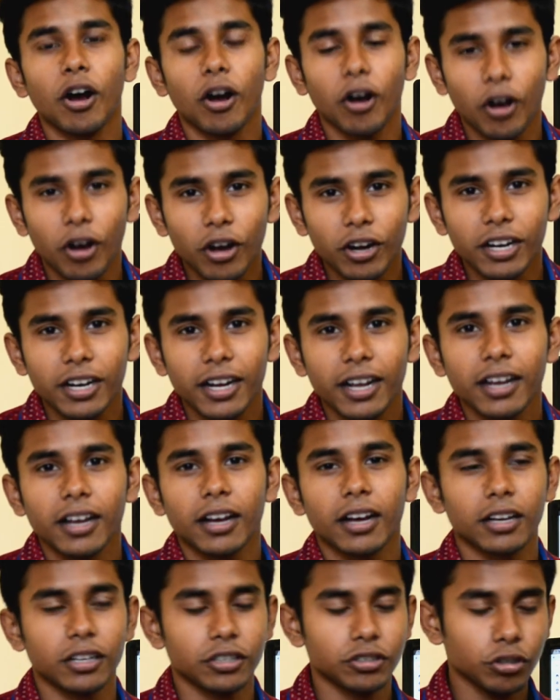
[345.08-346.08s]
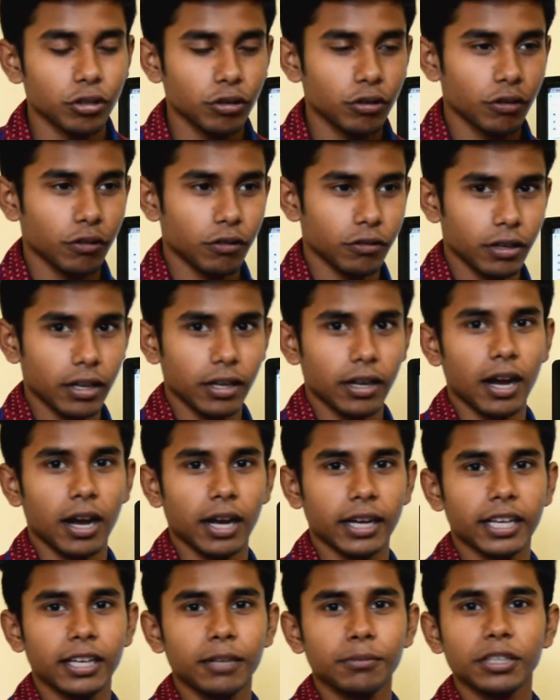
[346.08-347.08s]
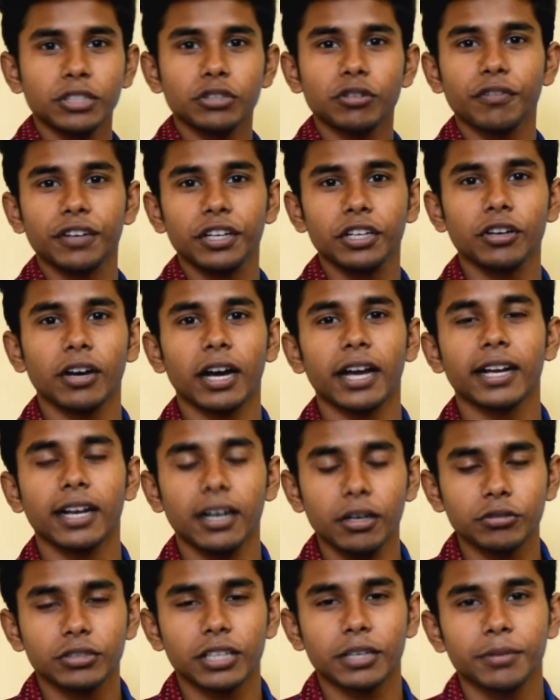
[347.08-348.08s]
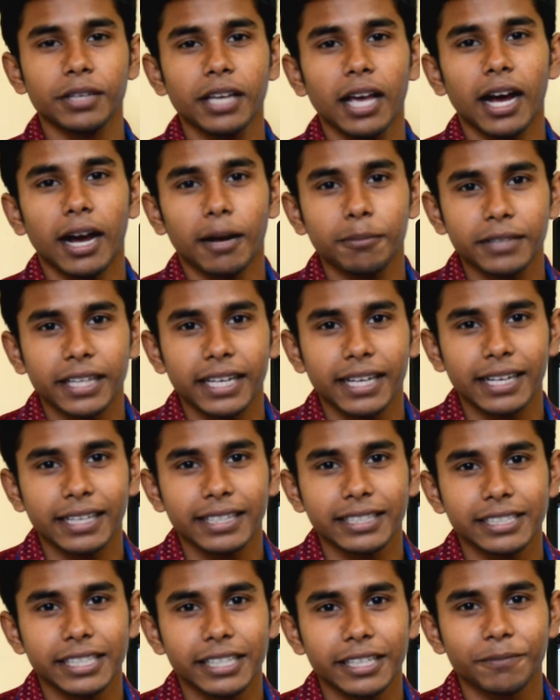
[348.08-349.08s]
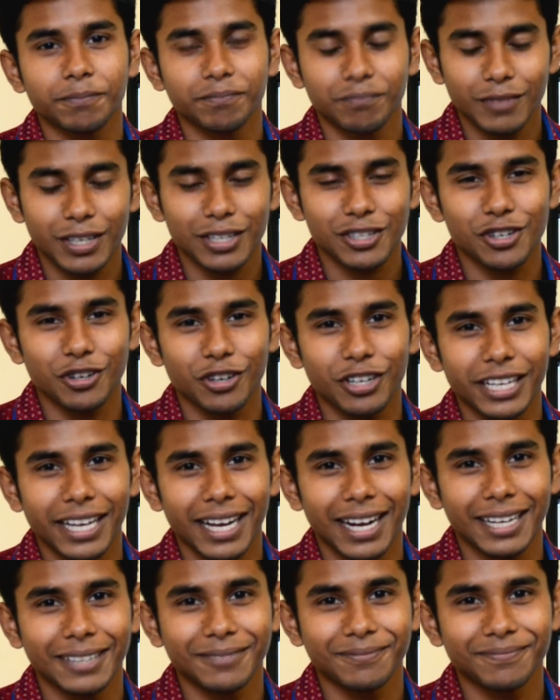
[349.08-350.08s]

और uh, जो आखिर में जो वीडियो आएगा उसे भी आप देख लीजिए शुक्रिया